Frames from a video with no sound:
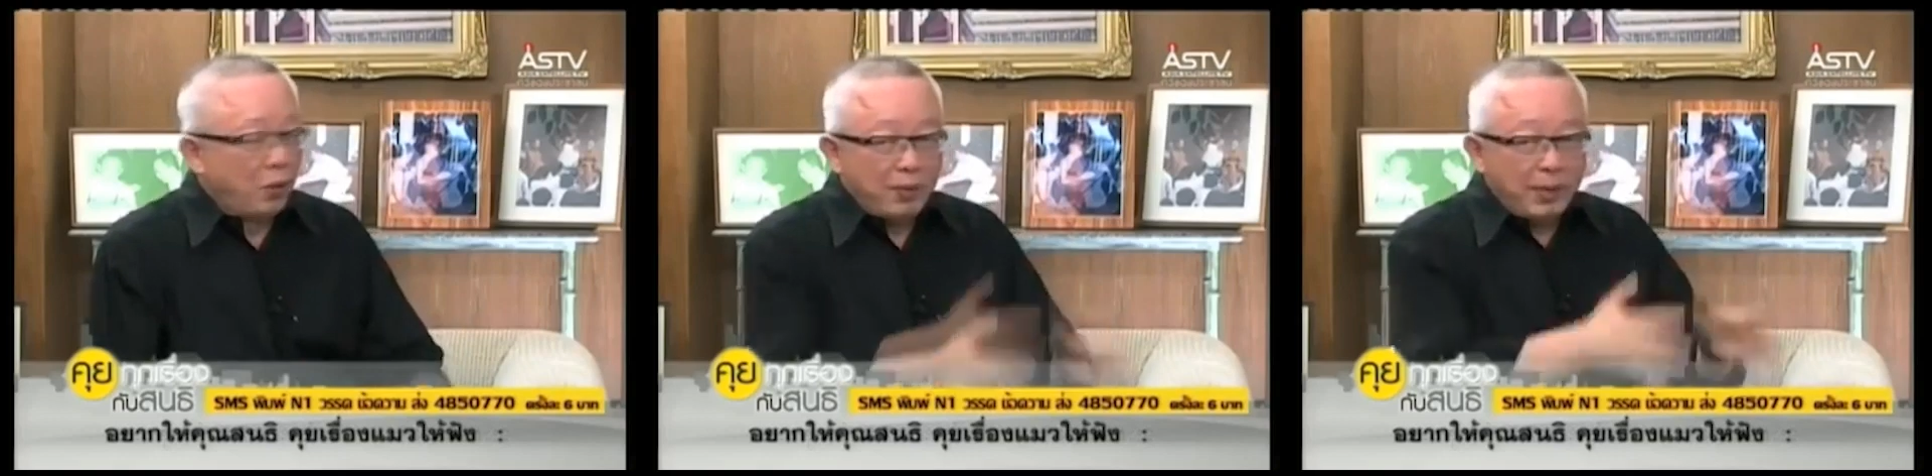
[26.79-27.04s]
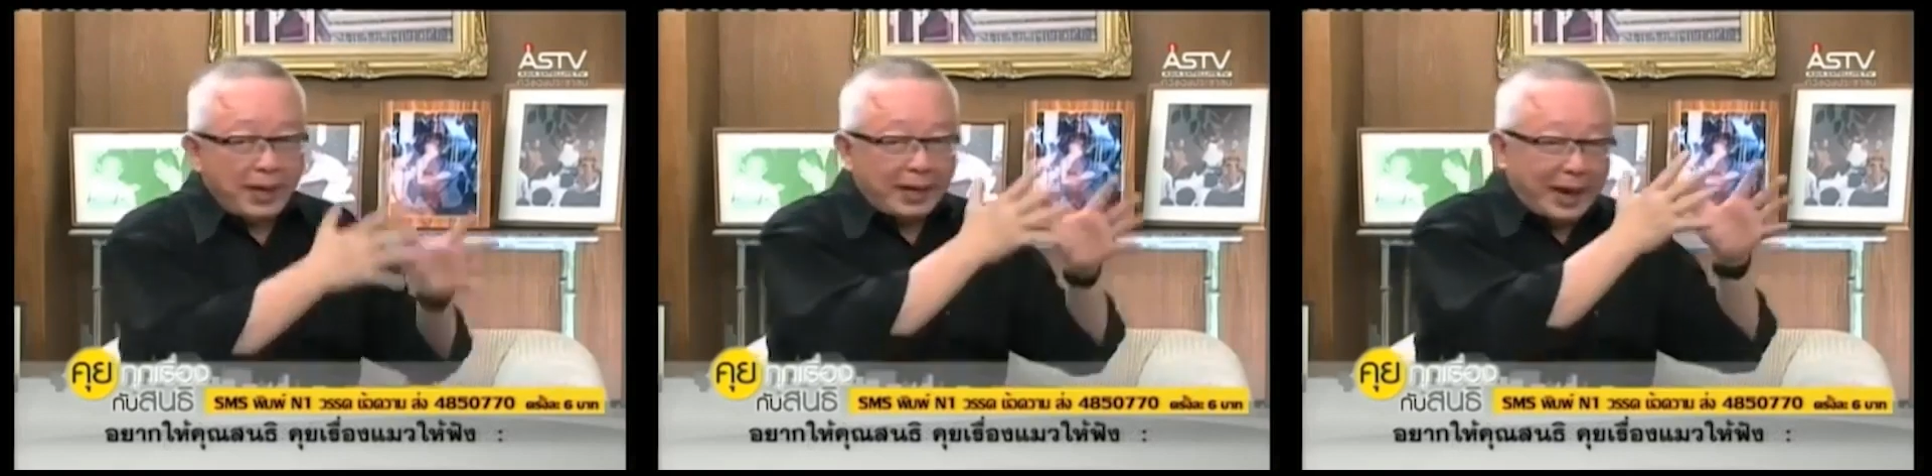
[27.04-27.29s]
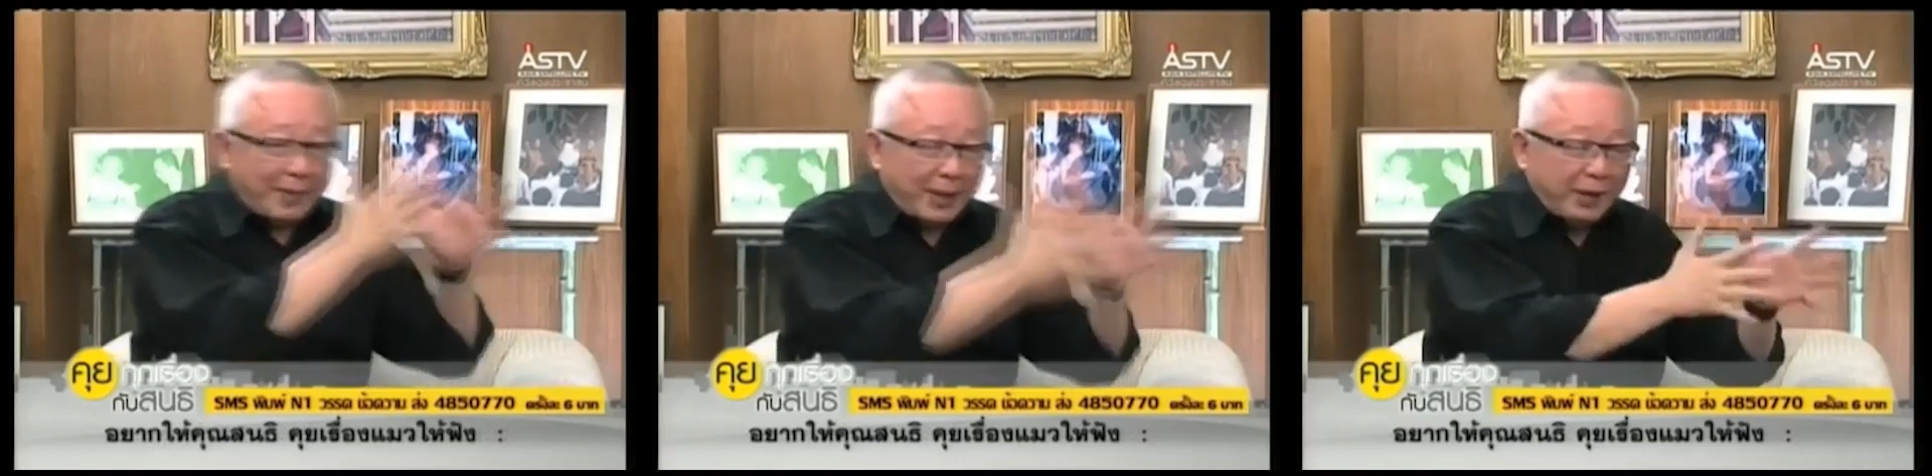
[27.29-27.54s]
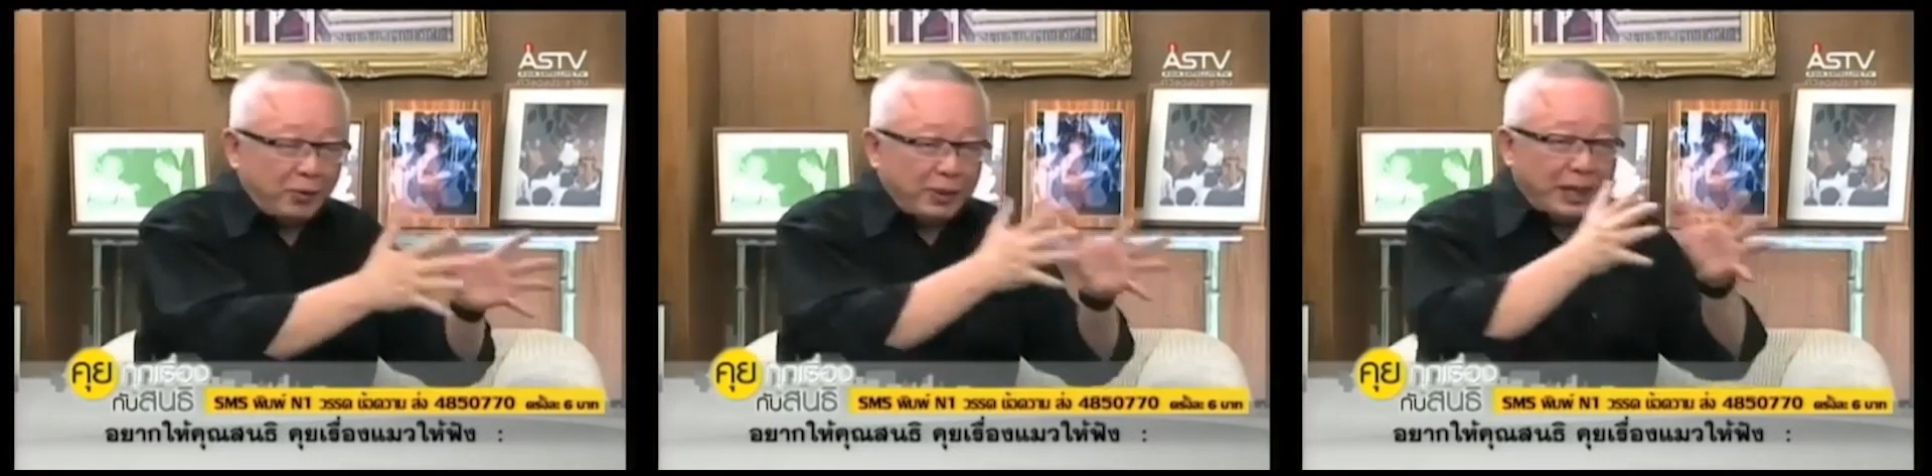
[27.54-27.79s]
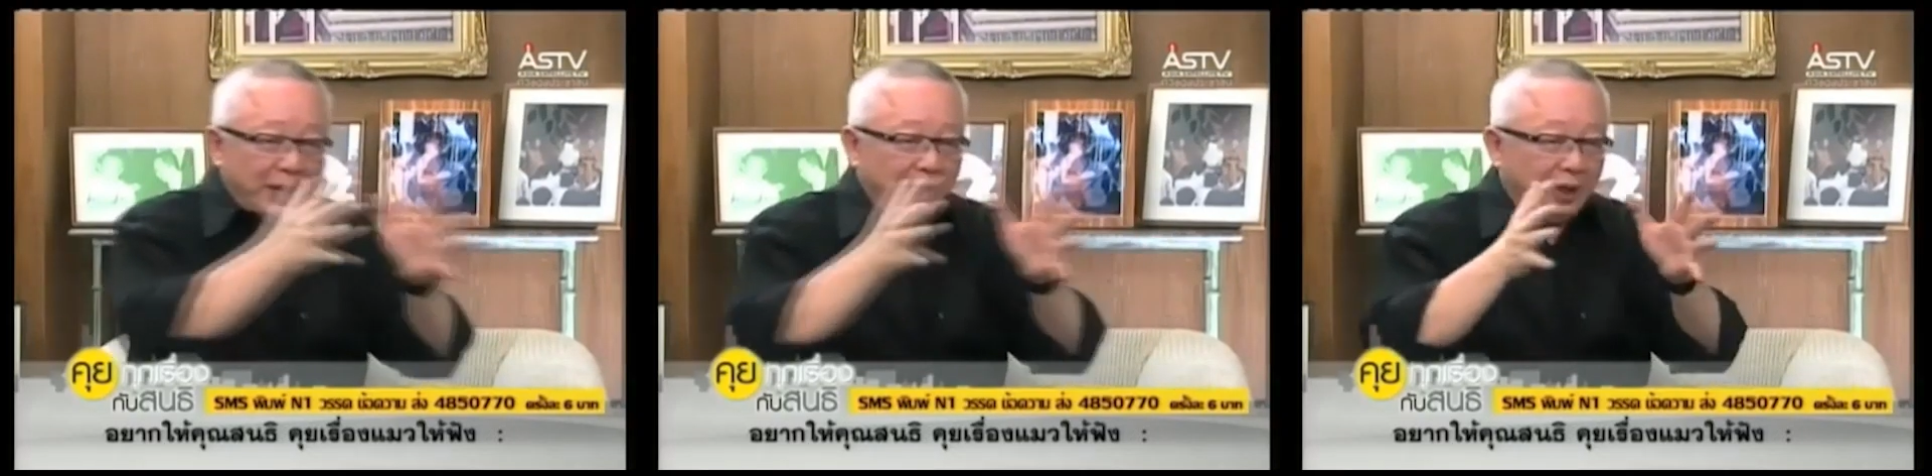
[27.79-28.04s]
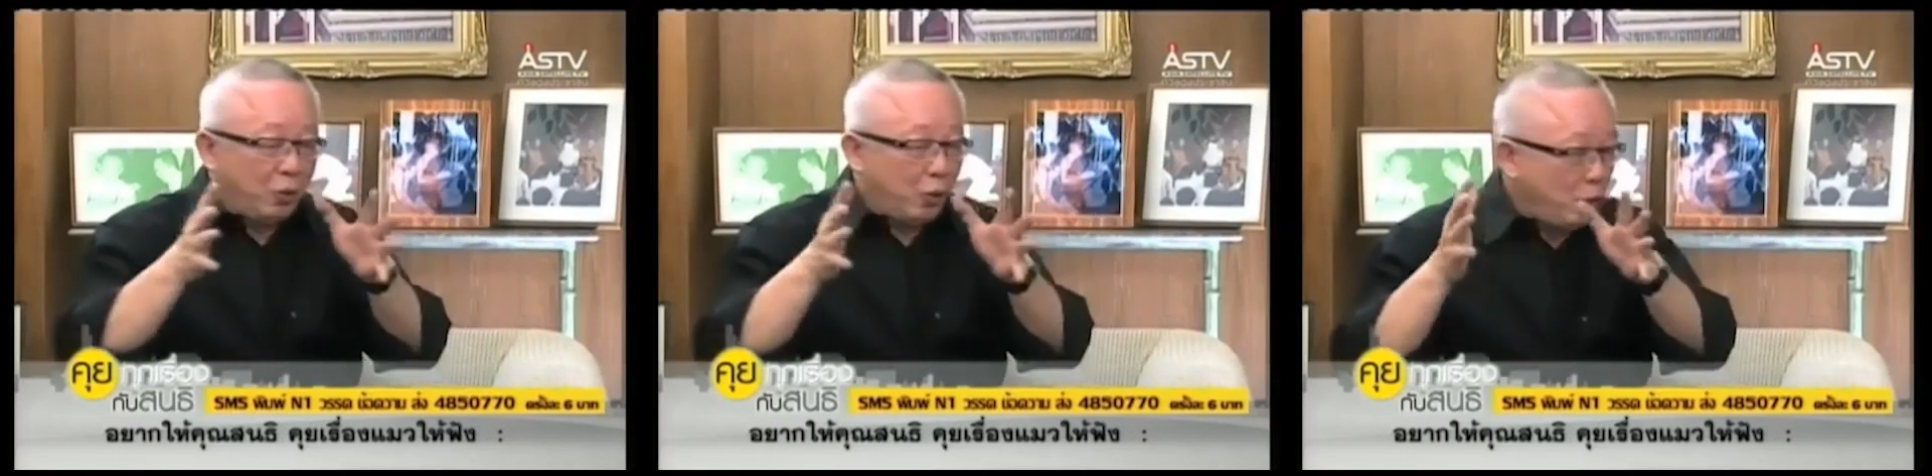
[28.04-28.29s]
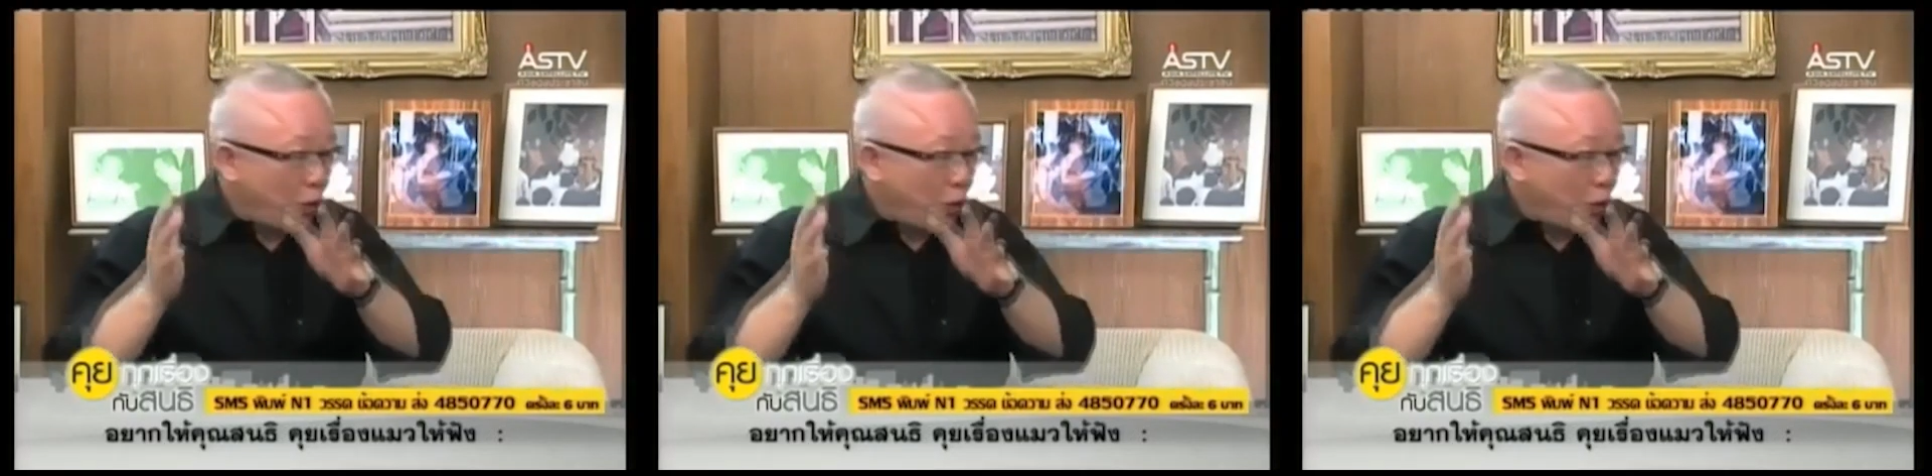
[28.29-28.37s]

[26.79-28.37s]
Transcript: คุณไม่ได้ทำอันนี้คุณไม่ได้ทำนี้